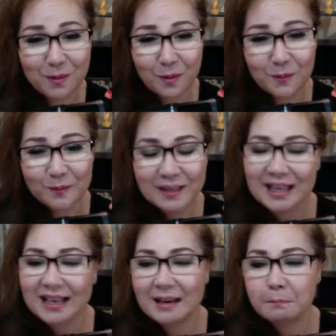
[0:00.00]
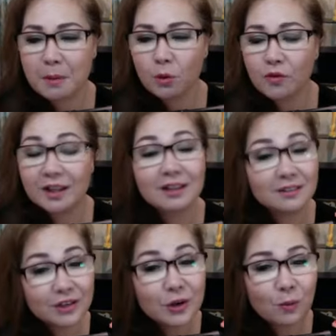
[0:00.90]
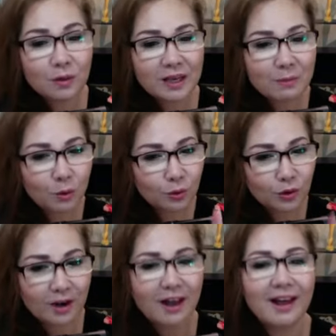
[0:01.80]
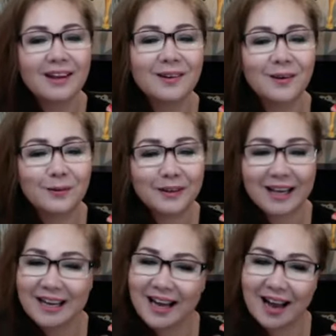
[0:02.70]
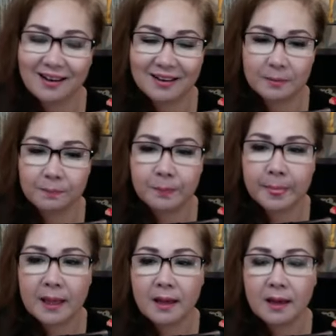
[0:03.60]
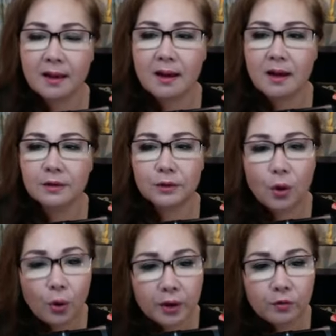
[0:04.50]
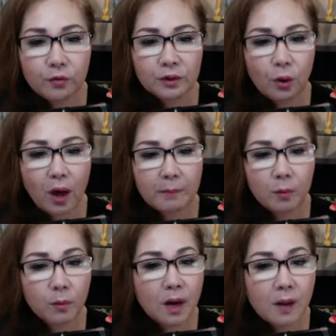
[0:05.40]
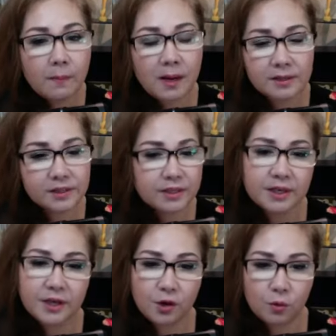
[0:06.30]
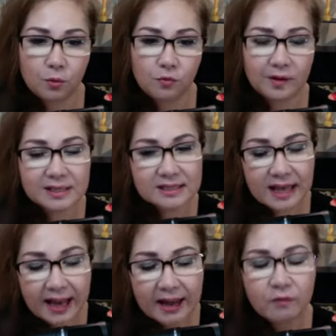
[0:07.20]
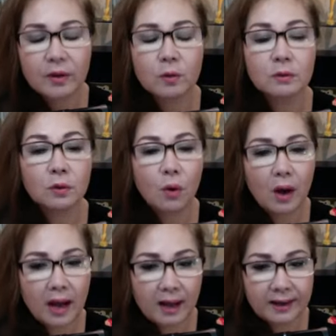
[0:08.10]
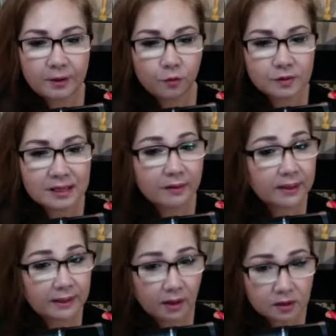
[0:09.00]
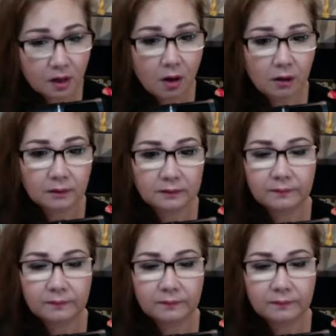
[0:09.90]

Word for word: một. Mà quý vị thử dùng chỉ một tuần lễ thôi, quý vị thấy khác liền. Tối quý vị thoa một lớp lên trước khi đi ngủ, và sáng quý vị cũng thoa khi sau khi thoa son,